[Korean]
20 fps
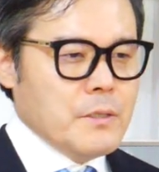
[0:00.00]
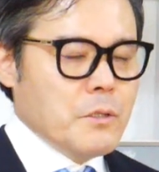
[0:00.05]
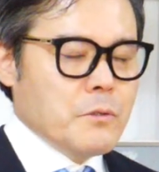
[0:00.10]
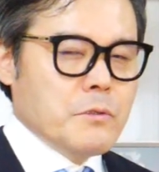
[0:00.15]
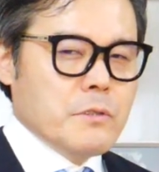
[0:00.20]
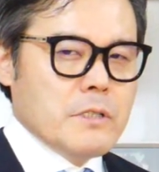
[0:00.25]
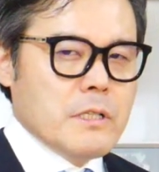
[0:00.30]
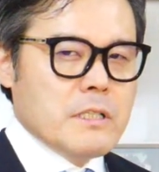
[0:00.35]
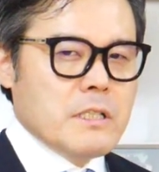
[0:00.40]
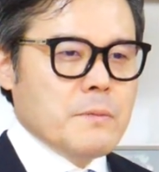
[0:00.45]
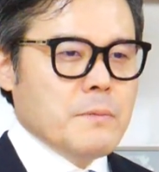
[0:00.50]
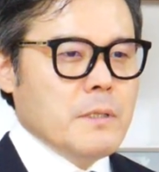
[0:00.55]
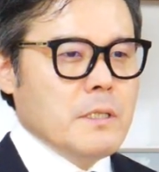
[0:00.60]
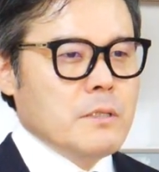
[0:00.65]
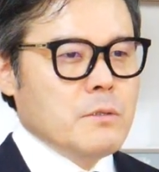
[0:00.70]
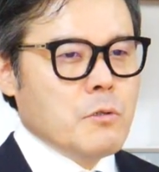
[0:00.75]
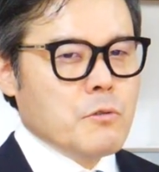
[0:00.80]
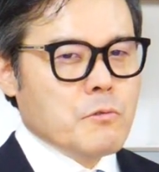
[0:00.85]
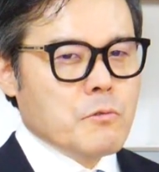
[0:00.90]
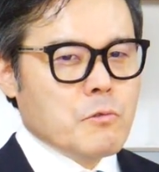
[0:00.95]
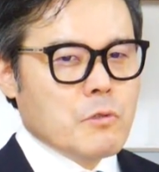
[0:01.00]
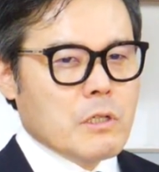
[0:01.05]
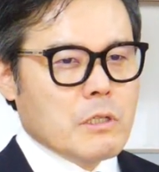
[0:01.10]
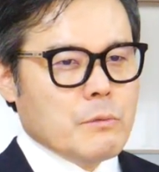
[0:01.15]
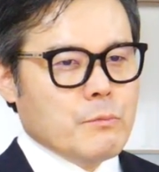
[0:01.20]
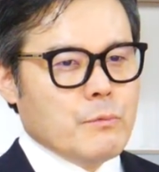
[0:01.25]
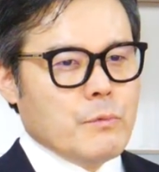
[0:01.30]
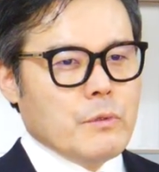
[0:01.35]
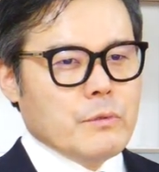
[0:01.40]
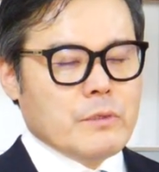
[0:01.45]
저도 이제 집이
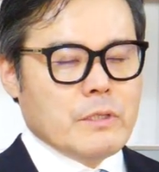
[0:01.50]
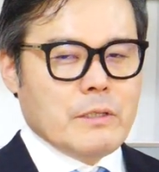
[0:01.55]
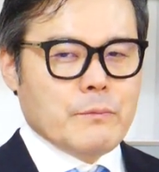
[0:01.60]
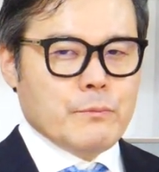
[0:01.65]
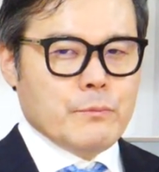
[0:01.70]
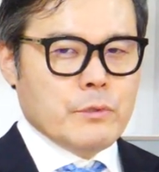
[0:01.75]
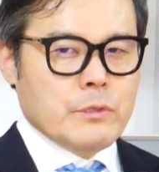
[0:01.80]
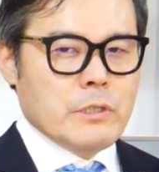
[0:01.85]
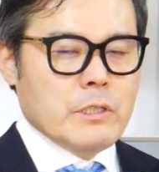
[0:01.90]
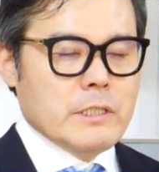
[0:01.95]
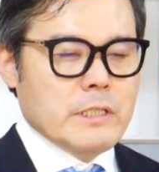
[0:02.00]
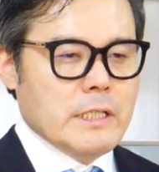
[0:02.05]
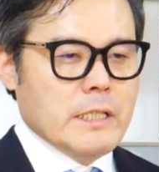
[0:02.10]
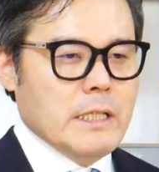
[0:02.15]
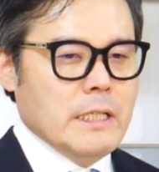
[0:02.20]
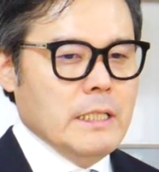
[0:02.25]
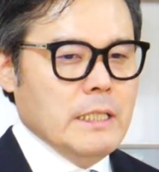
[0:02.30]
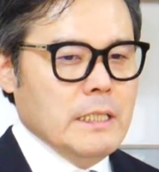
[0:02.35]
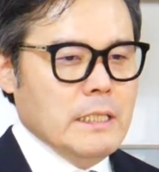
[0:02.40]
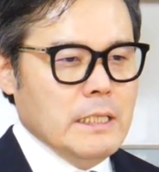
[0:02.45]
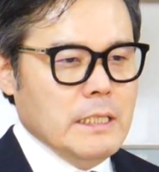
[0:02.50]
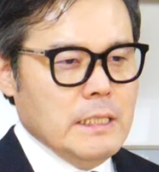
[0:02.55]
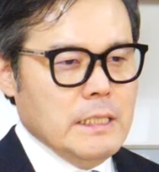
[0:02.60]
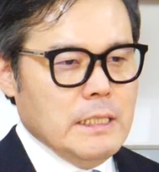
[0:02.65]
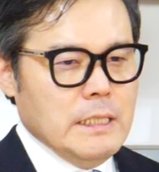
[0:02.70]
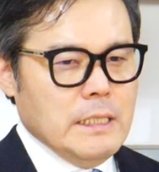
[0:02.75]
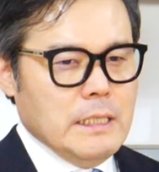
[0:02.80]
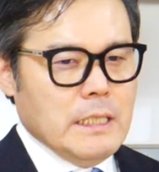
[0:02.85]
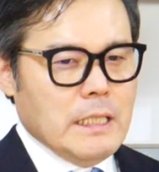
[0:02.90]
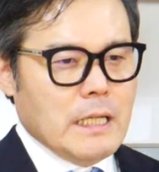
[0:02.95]
초중고등학교부터 이제
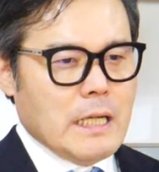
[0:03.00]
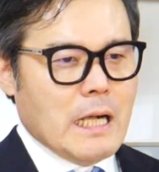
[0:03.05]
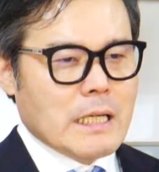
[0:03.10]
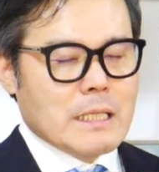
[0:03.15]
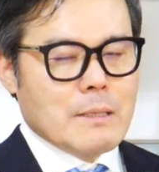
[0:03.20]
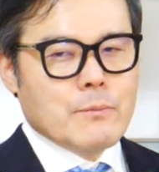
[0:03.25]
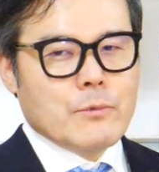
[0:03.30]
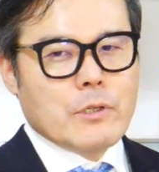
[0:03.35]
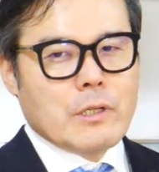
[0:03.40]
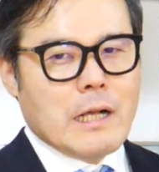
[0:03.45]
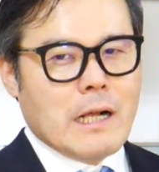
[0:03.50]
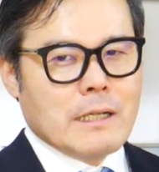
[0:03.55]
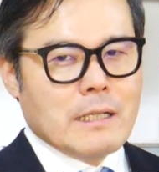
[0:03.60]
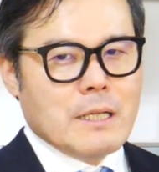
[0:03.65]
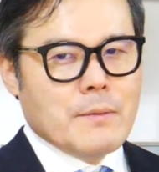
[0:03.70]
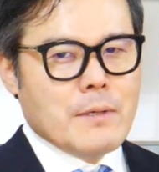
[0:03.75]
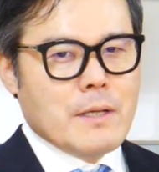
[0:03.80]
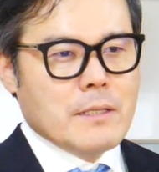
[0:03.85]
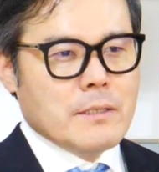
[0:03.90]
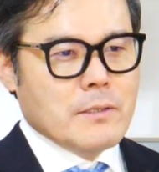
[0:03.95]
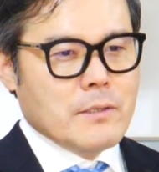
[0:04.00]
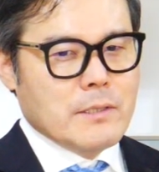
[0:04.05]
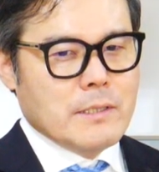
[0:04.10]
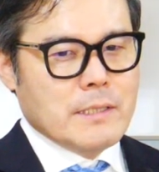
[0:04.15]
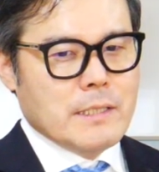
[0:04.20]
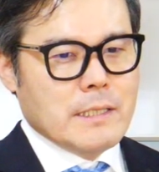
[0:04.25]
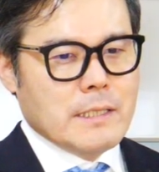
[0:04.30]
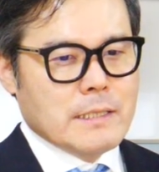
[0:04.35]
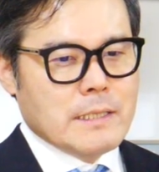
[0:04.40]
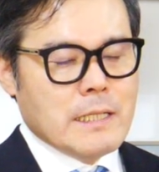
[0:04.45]
강남 강남에서
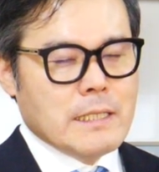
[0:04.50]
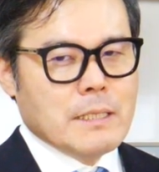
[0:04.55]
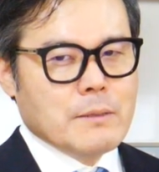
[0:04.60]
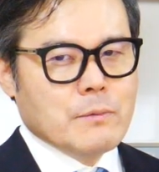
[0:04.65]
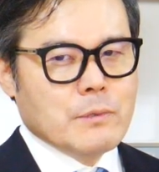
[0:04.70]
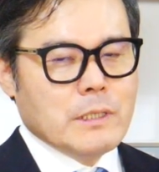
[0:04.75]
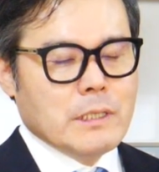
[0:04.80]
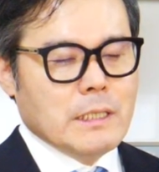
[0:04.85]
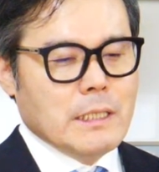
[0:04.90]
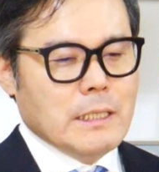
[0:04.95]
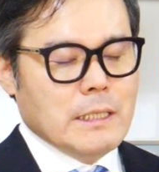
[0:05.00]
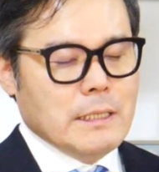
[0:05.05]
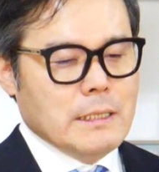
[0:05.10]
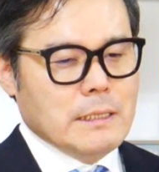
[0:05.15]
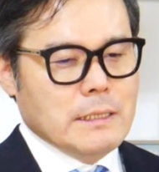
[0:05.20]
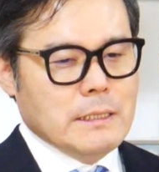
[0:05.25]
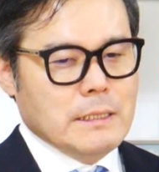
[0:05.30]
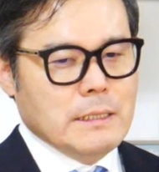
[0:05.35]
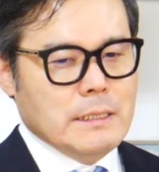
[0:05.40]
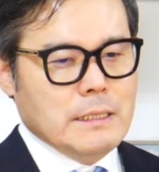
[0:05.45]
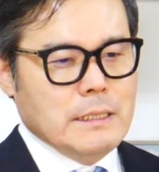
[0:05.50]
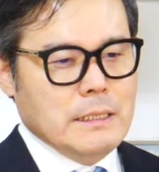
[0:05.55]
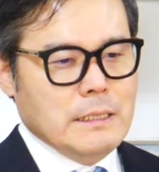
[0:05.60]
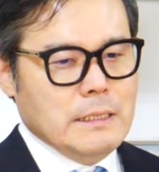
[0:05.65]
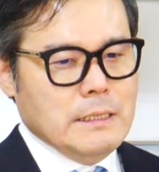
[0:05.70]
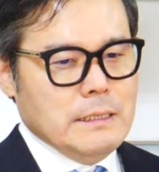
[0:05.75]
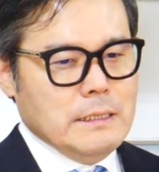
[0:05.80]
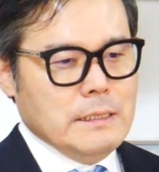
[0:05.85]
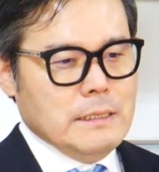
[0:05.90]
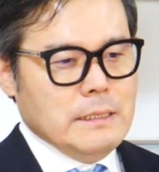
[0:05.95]
이제 살다 보니까
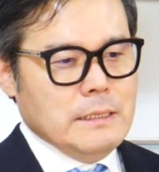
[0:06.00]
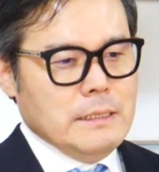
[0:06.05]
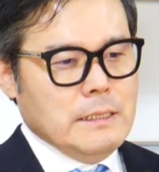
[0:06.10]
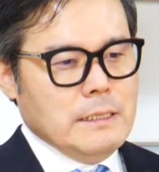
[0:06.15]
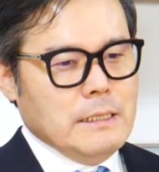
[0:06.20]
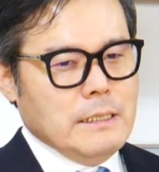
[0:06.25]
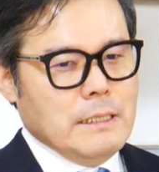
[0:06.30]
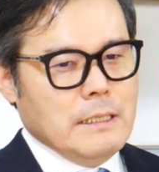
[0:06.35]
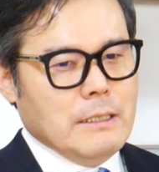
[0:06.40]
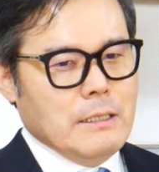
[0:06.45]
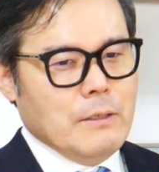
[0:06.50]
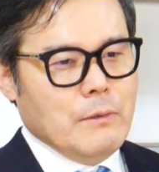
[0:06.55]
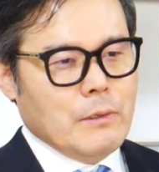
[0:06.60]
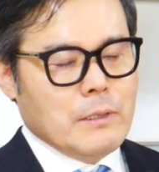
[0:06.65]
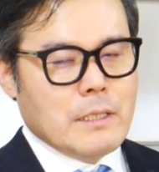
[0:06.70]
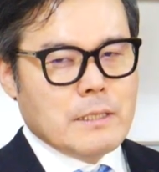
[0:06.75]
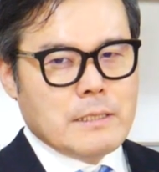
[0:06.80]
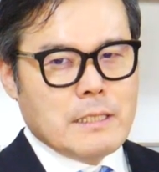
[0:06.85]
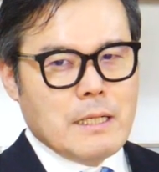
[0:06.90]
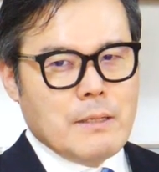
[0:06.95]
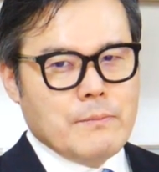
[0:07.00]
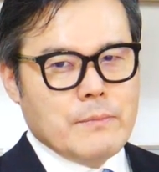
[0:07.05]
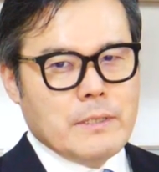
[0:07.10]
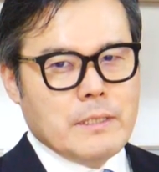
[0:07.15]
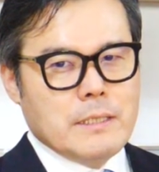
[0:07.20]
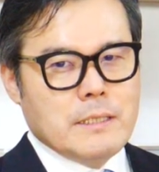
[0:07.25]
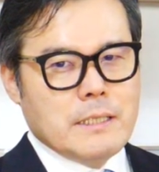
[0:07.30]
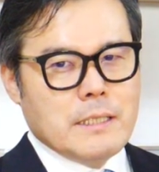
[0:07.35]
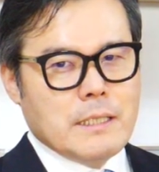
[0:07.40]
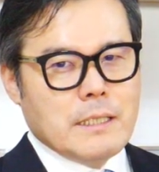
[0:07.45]
어, 워낙
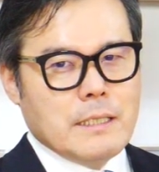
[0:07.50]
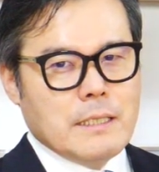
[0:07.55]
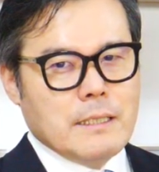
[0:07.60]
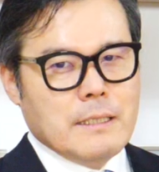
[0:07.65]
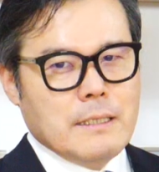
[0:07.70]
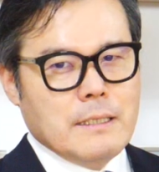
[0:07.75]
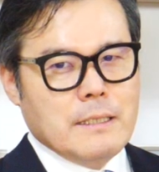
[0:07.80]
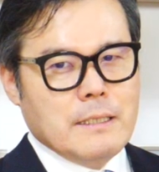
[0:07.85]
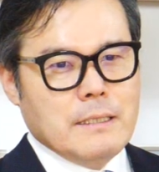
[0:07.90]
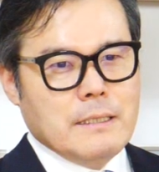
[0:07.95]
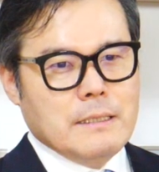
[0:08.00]
사람들이 이제